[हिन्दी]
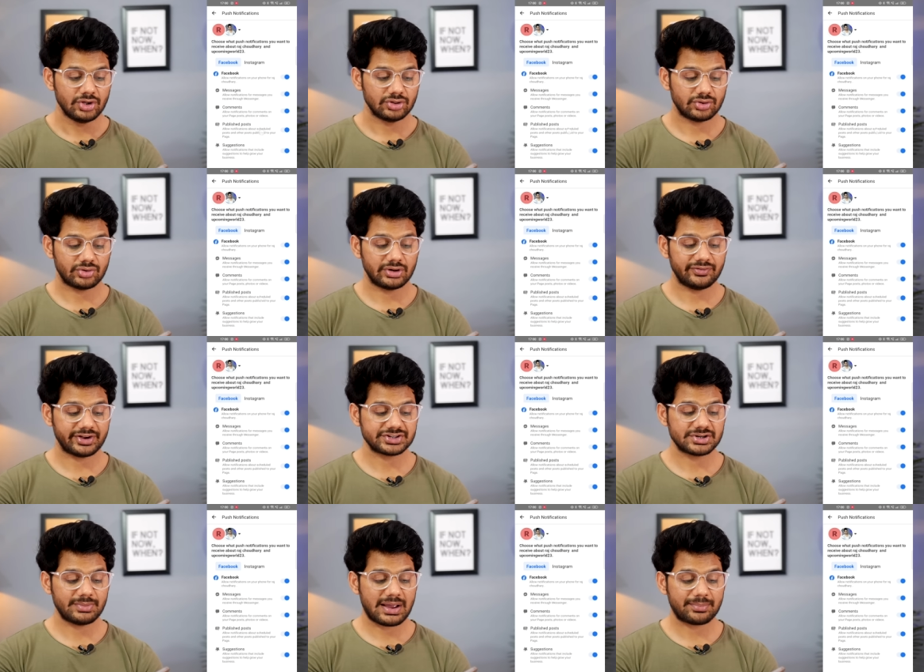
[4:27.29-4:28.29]
तो
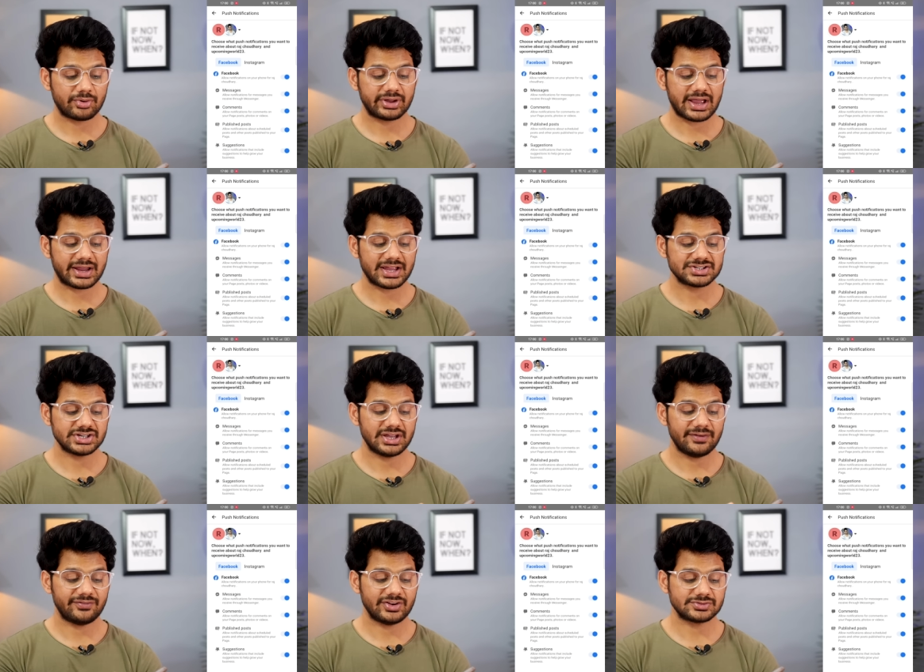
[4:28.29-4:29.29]
नोटिफिकेशन में आपको क्या क्या
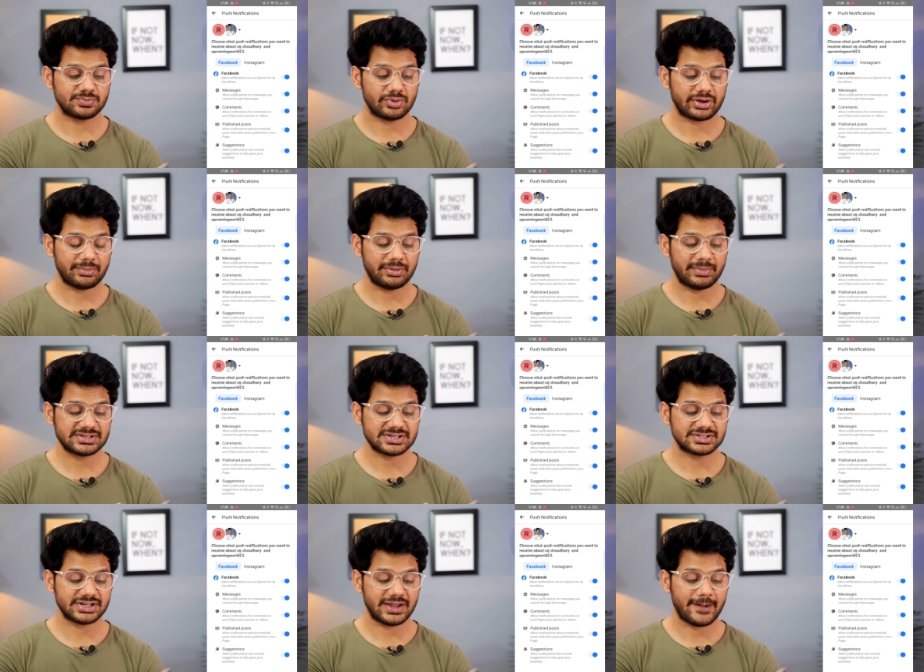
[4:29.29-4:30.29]
चाहिए फेसबुक के भी
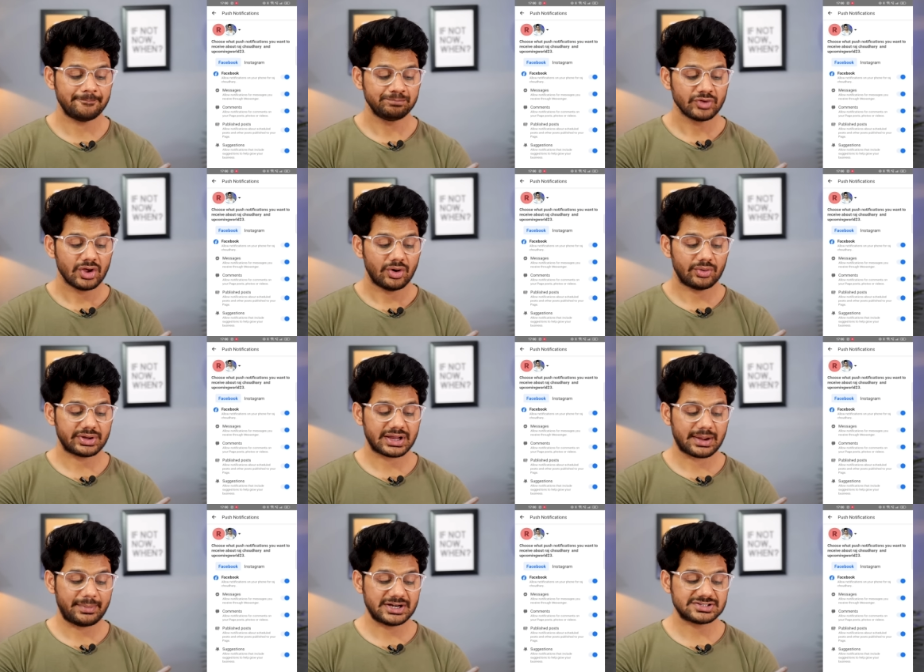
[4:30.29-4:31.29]
मैसेज चाहिए ओके
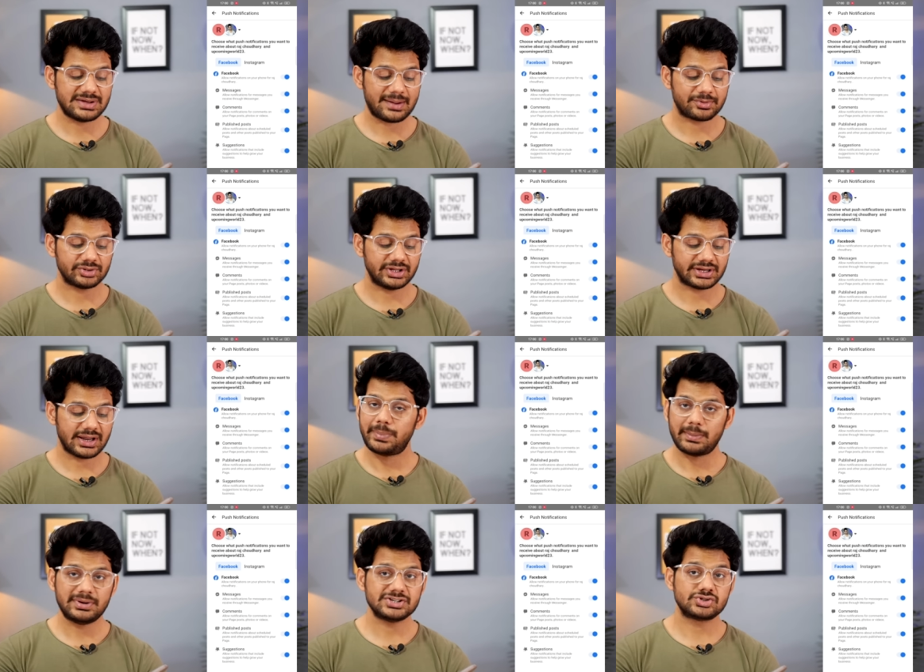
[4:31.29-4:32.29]
okay, कमेंट्स भी आपको देखने
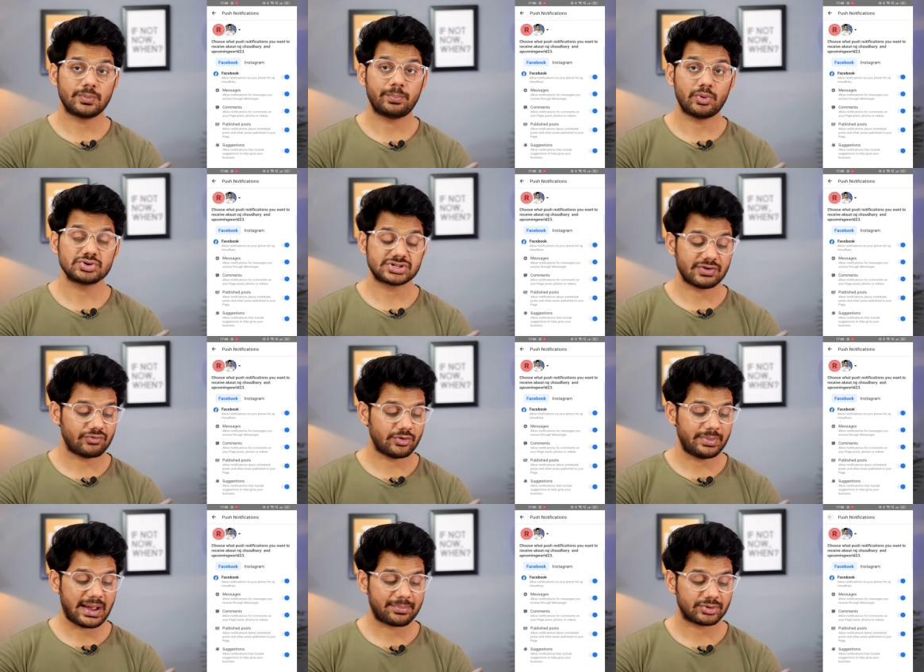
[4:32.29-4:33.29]
पब्लिश जो पोस्ट है वो
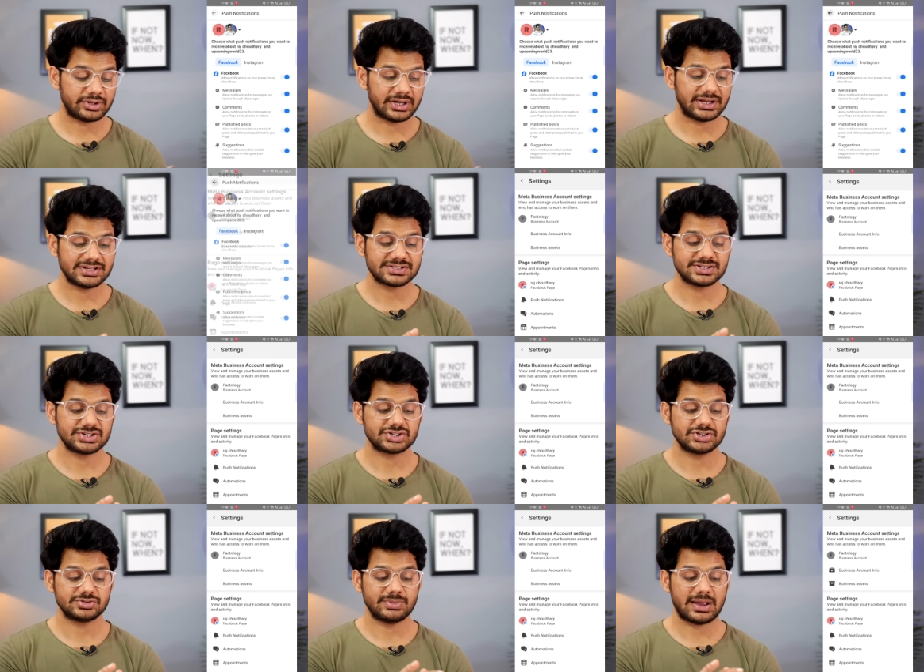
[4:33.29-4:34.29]
भी आपको देखने
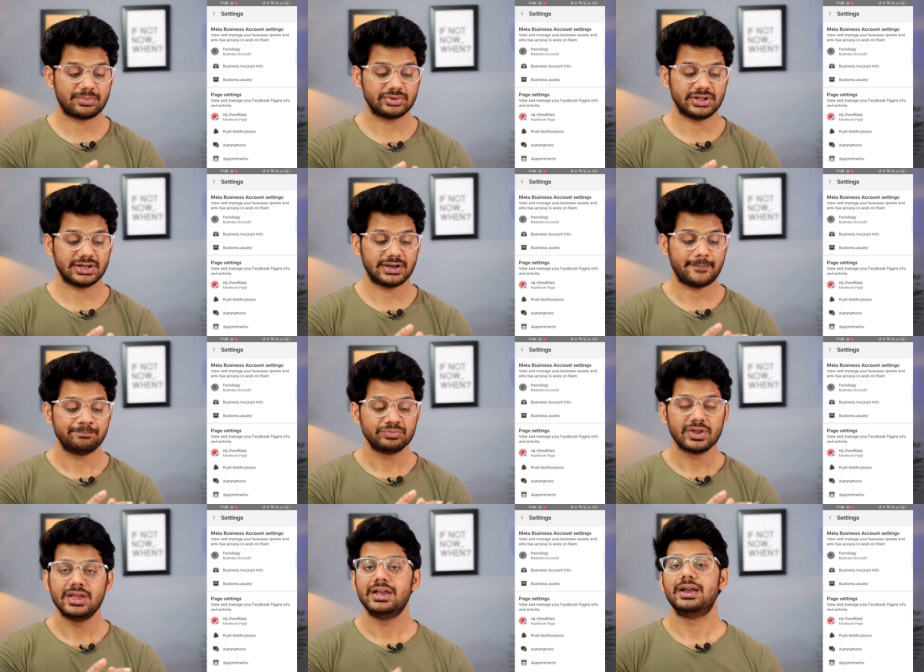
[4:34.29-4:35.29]
सजेशन भी आपको देखने
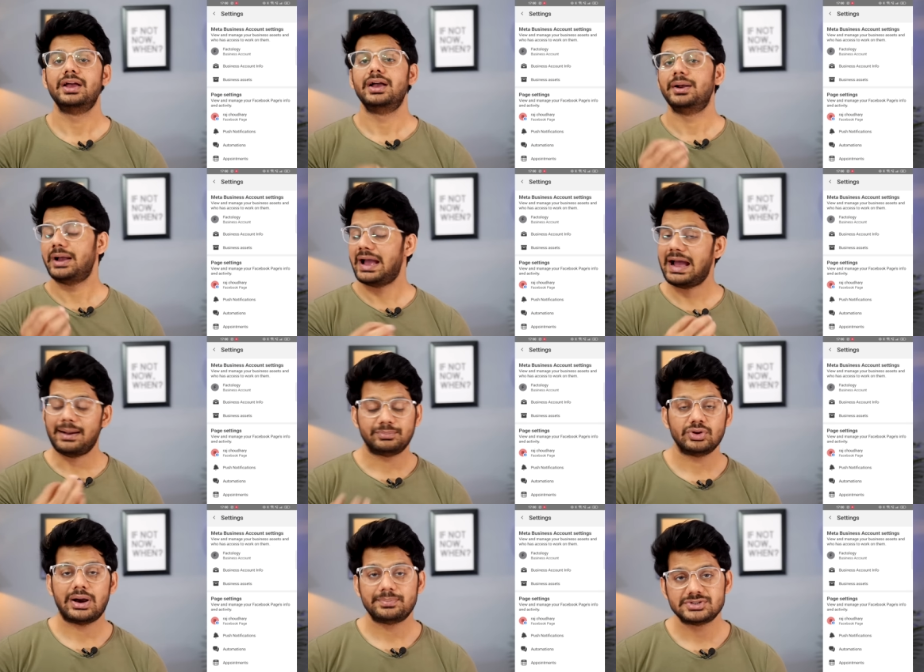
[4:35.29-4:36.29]
ऐप
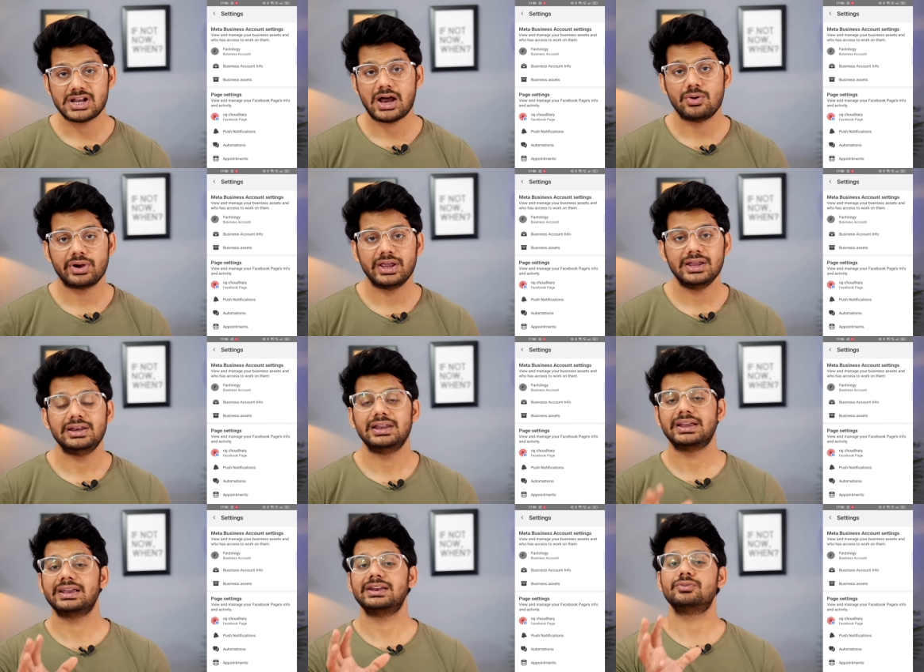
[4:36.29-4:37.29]
तो आप चलाओगे ही
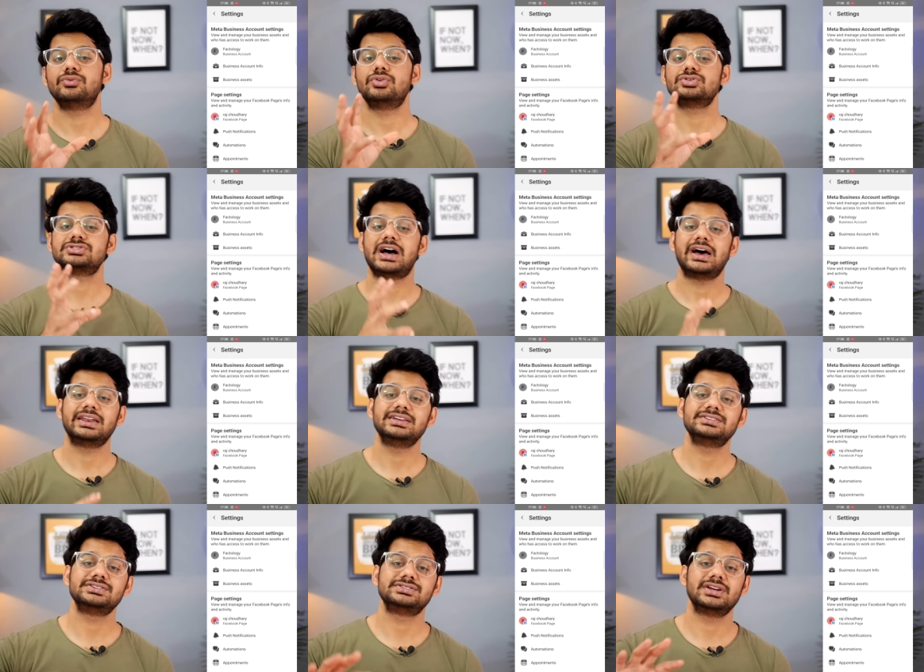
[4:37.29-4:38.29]
लेकिन वो सारी
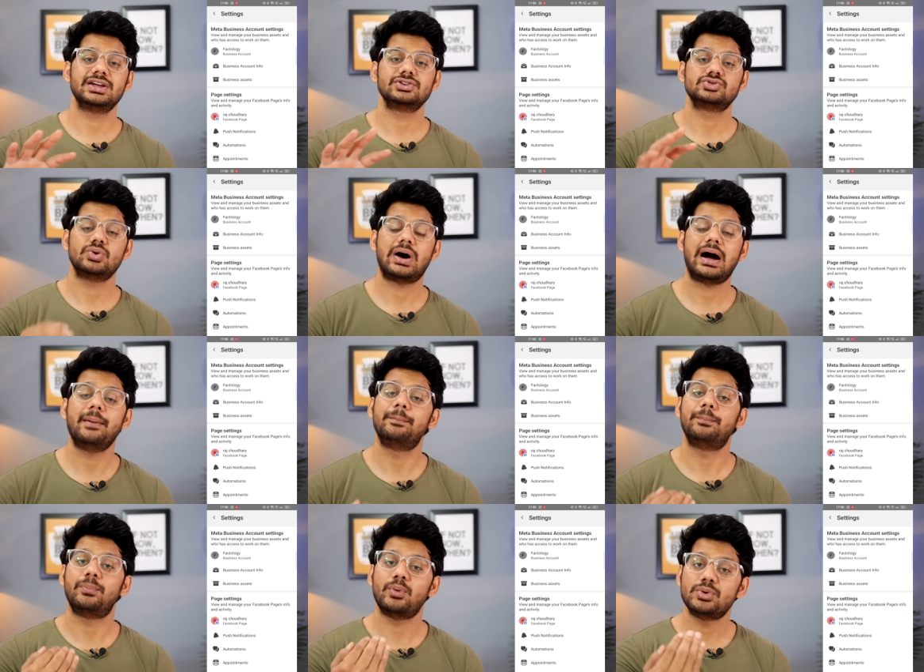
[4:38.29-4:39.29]
चीज़ें जो
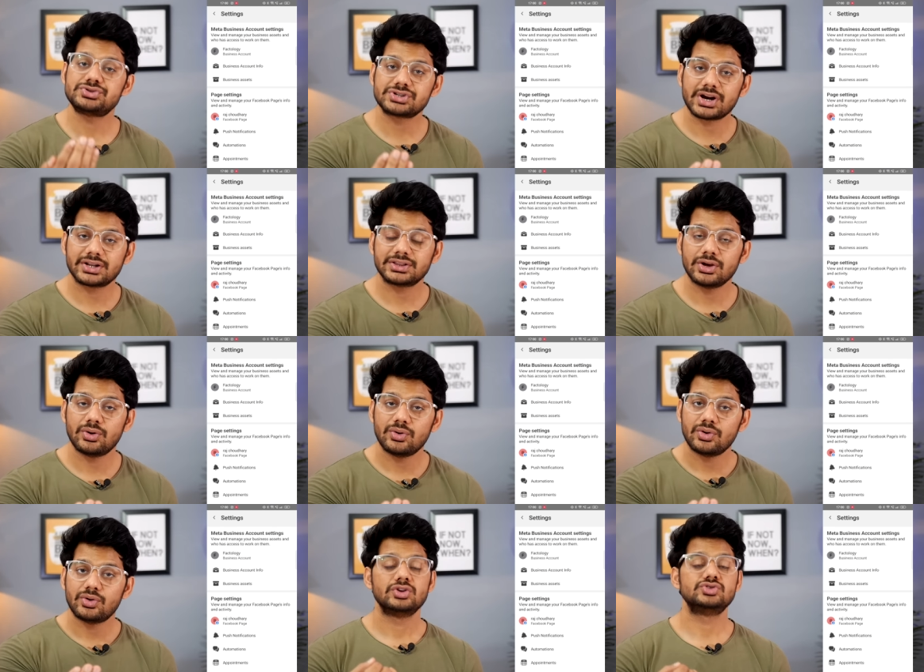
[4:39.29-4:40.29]
आप पोस्ट करते हो
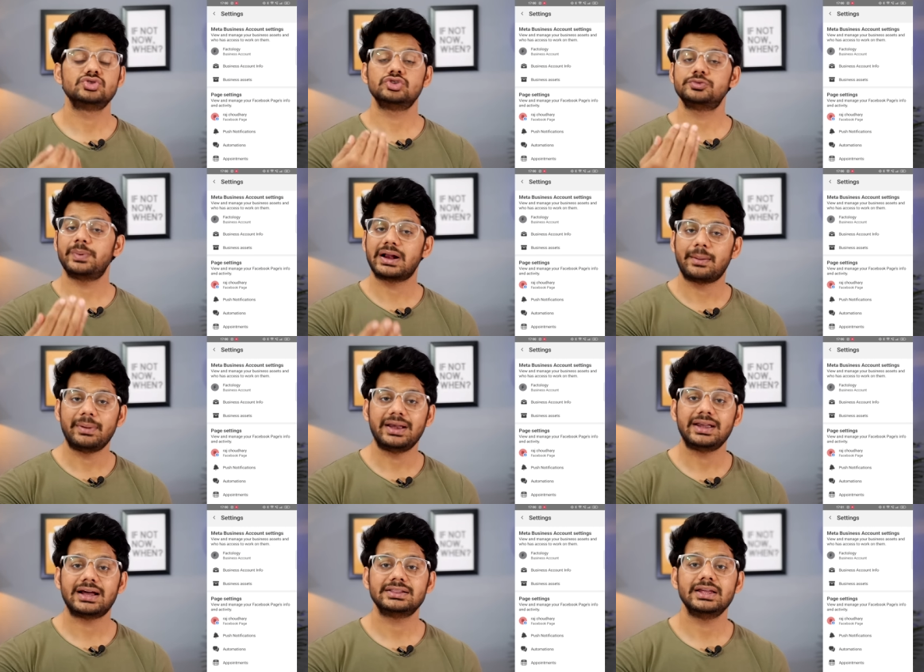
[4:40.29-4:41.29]
जो उस पर
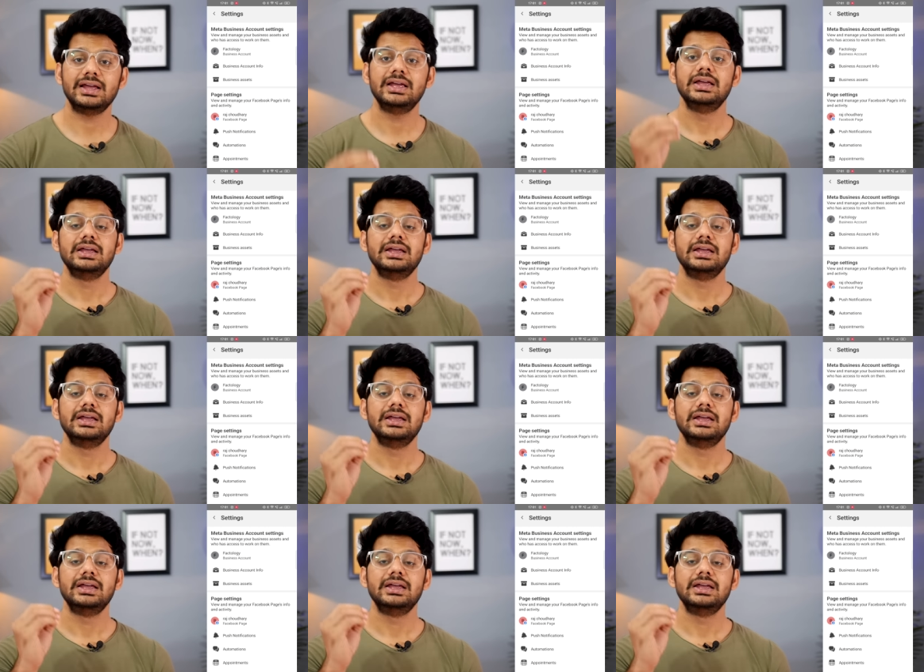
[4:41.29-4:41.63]
कमेंट आते हैं